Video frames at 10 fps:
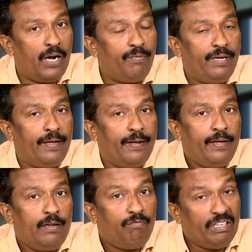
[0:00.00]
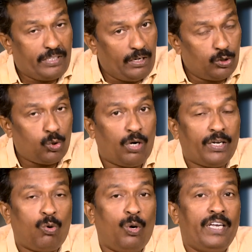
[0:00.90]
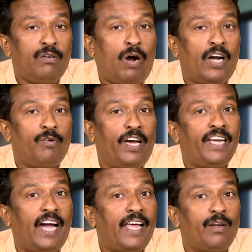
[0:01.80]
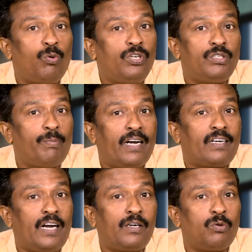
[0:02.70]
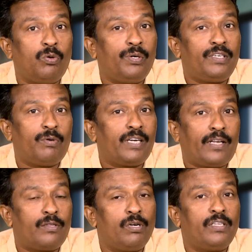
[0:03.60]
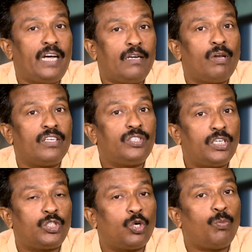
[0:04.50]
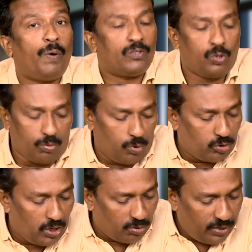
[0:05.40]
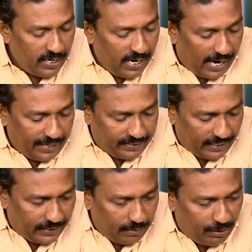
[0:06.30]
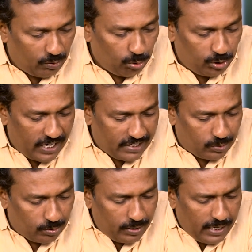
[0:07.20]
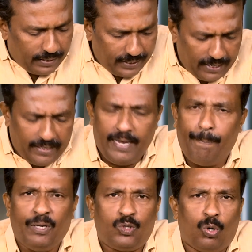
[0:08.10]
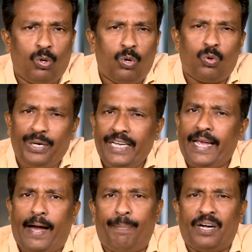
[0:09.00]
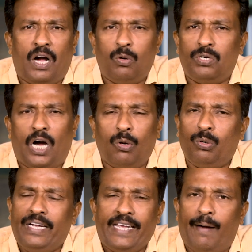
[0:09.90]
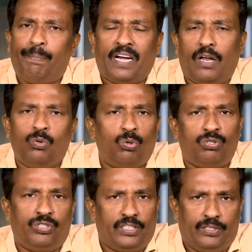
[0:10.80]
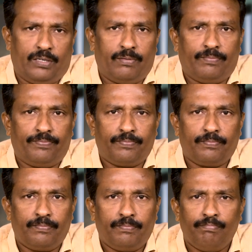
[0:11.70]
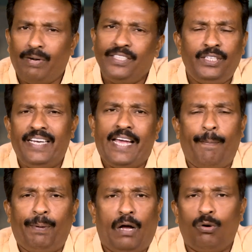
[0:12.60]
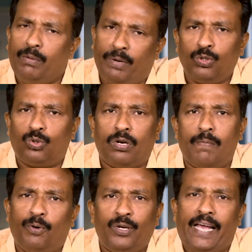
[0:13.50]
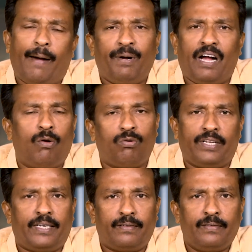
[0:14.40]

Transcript: వాడివి విత్తని చోట కోయని వాడివి అని ఆయన గురించి మాట్లాడడంలో ఎటువంటి అర్థం లేదు దానివల్ల శిక్షకు పాత్రలం అవుతాం అనే సంగతిని మీకు గుర్తు చేస్తూ నిన్నటి ఎపిసోడ్లో కొన్ని జ్ఞాపకాలు నాలుగు జ్ఞాపకాలు గుర్తు చేశాను మనిషి జ్ఞాపకాలు ఉంటాయి మనసు ఉన్నప్పుడు జ్ఞాపకాలు ఉంటాయి